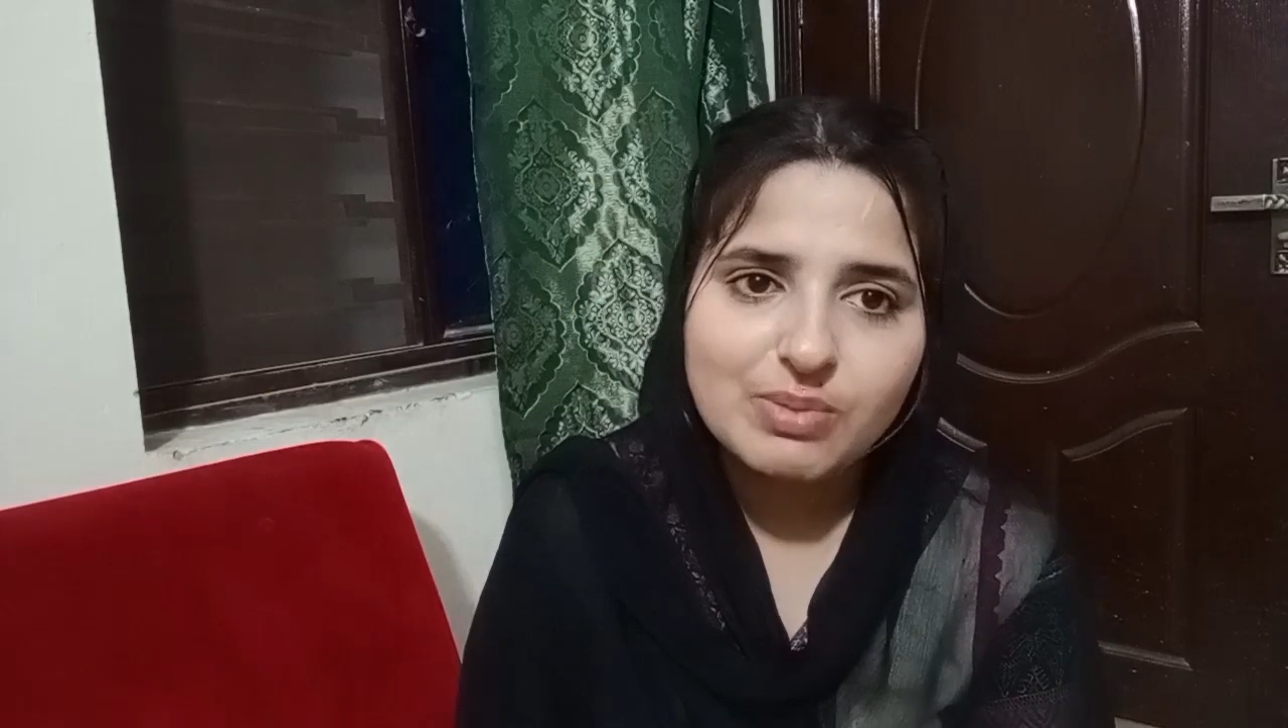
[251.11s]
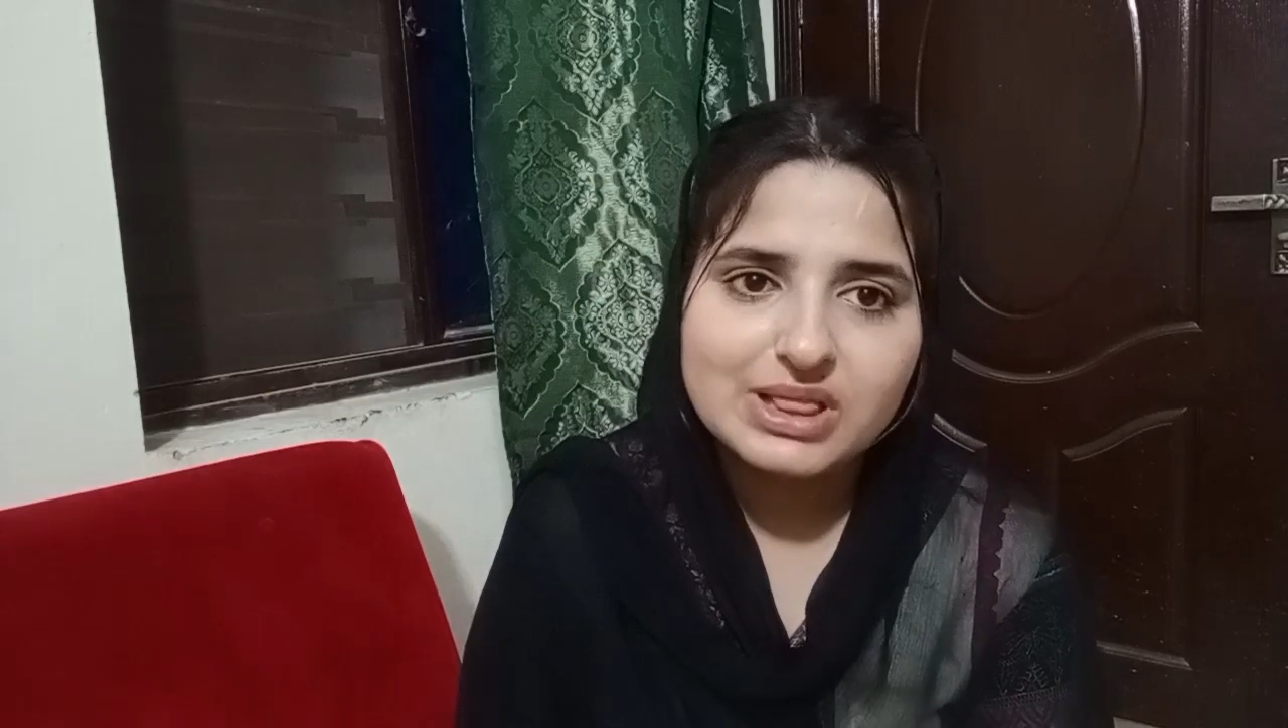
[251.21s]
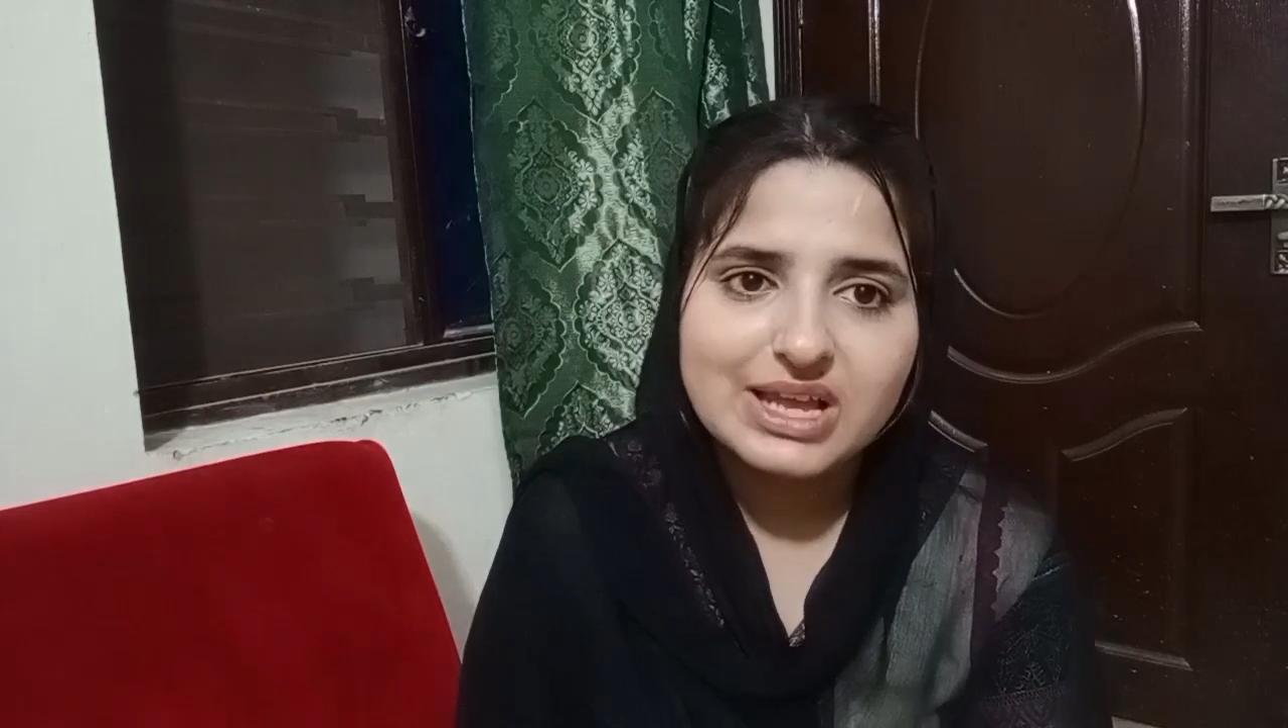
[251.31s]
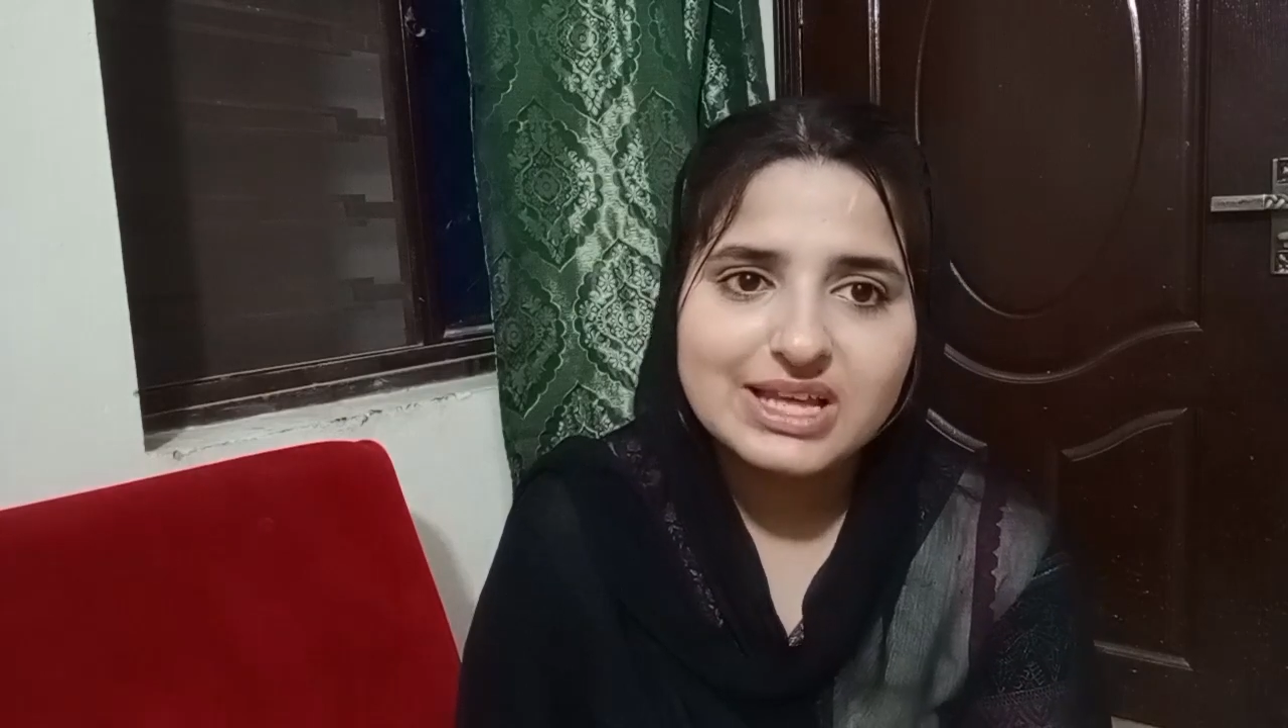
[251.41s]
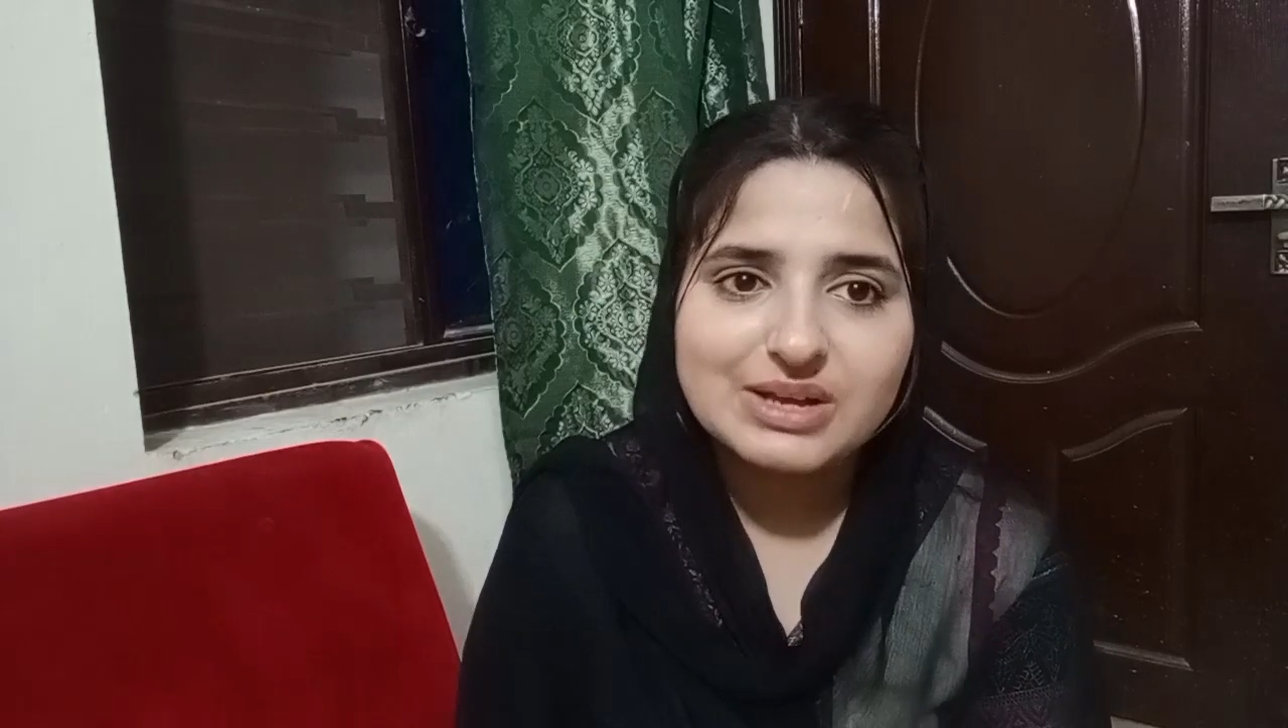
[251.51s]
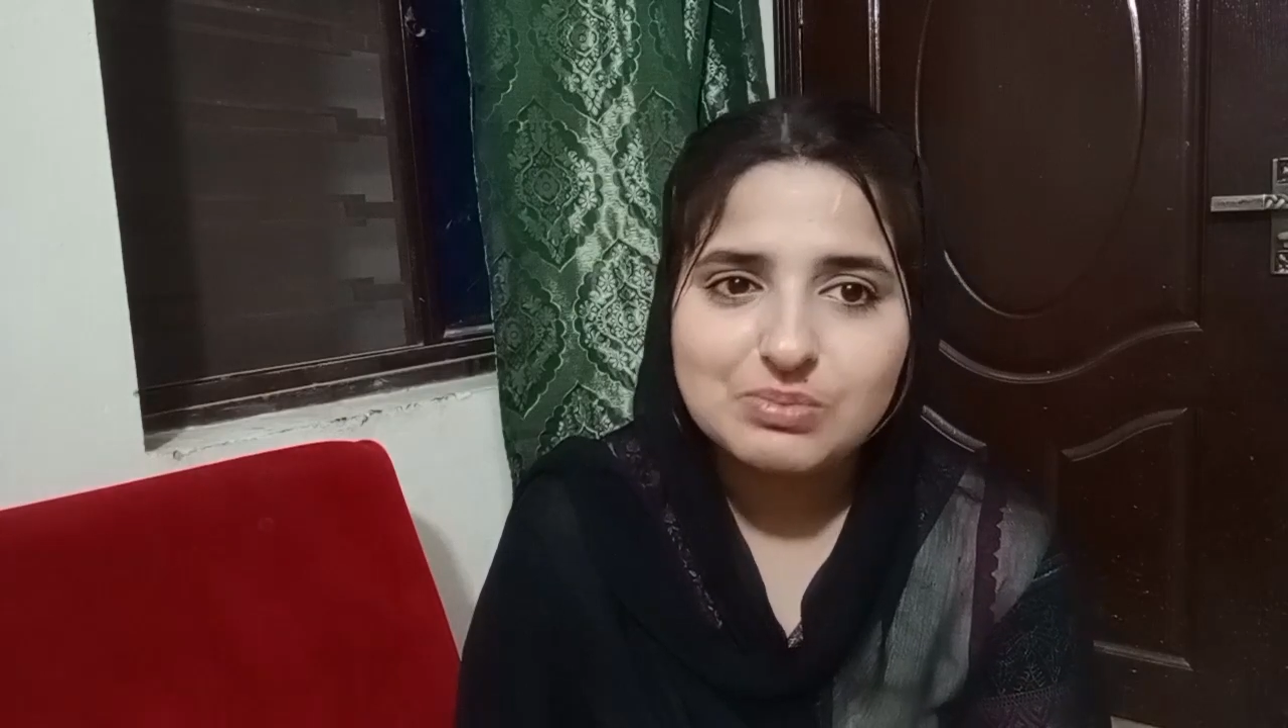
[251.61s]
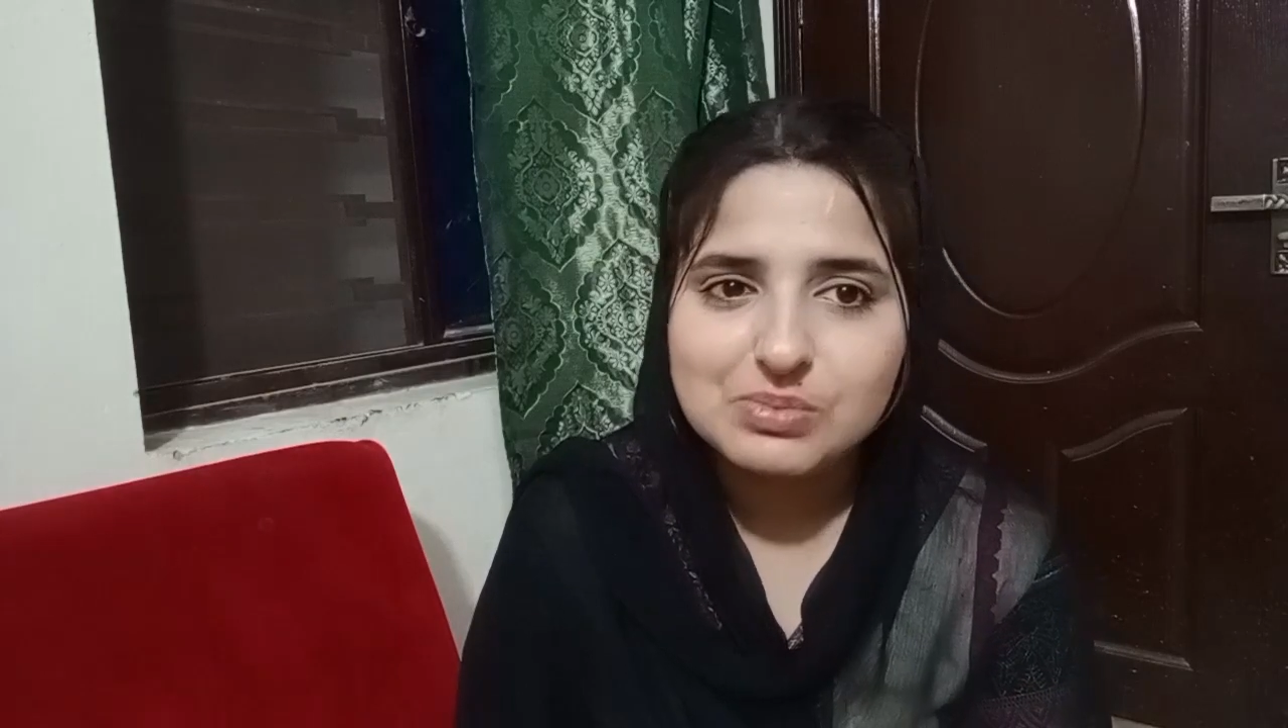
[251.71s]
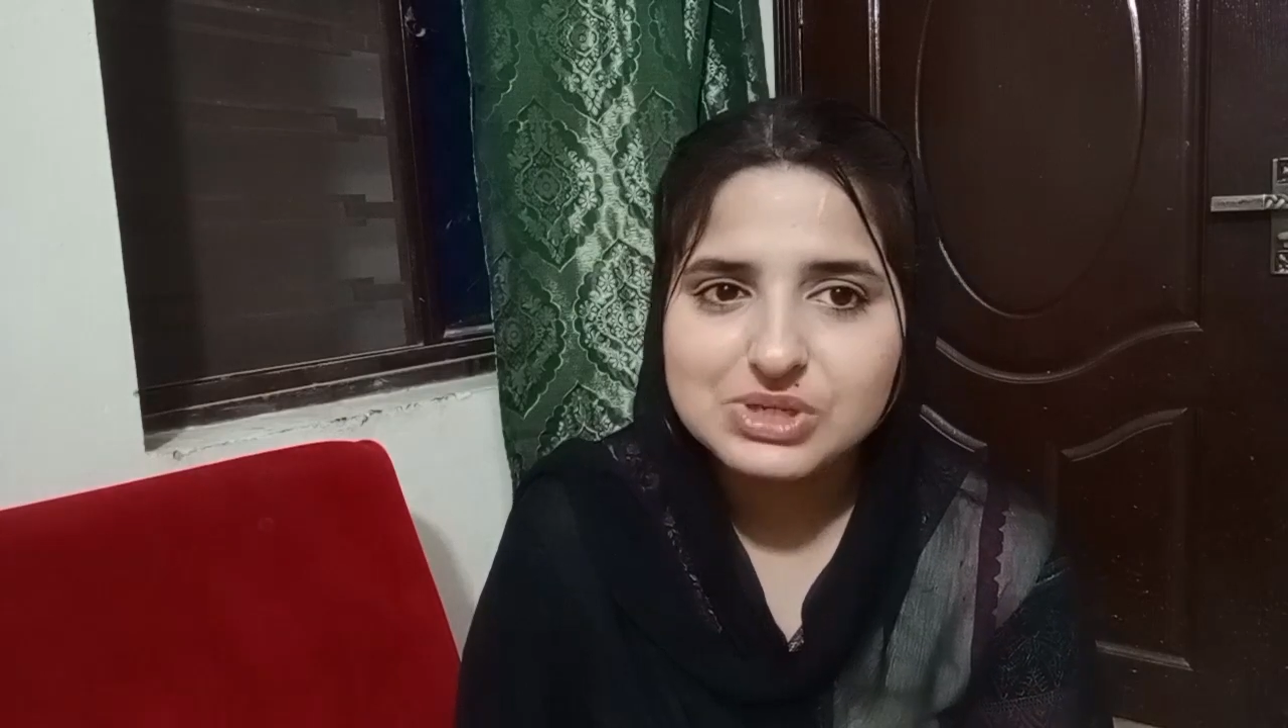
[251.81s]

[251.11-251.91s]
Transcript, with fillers: पता है लेकिन